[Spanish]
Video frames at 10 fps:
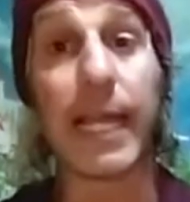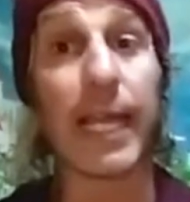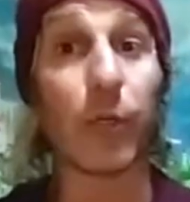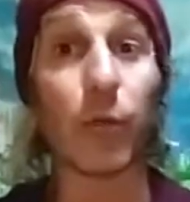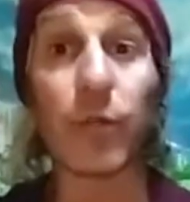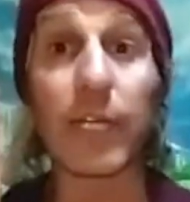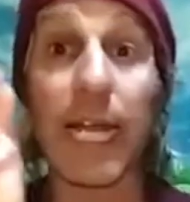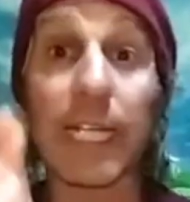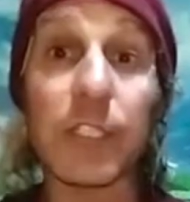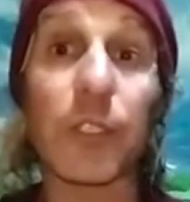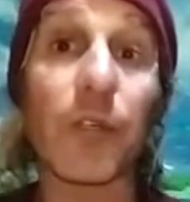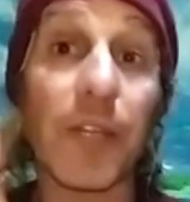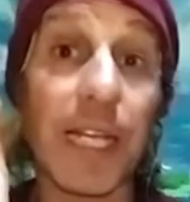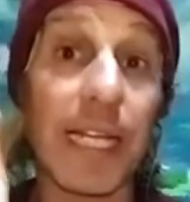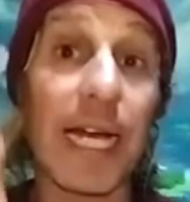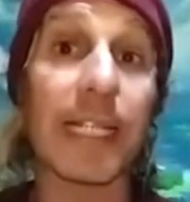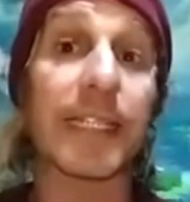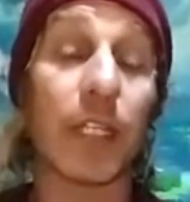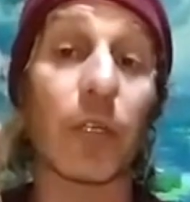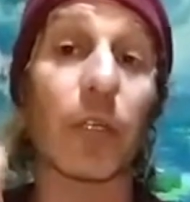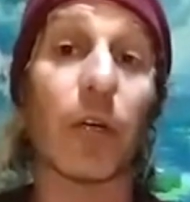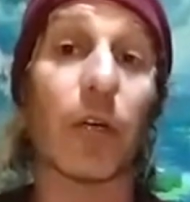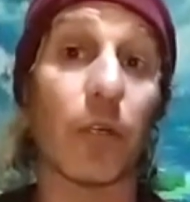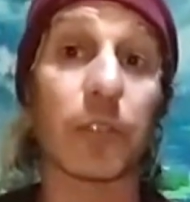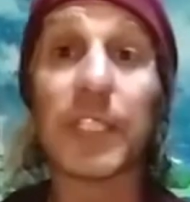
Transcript: en un cacho de carne con ojos.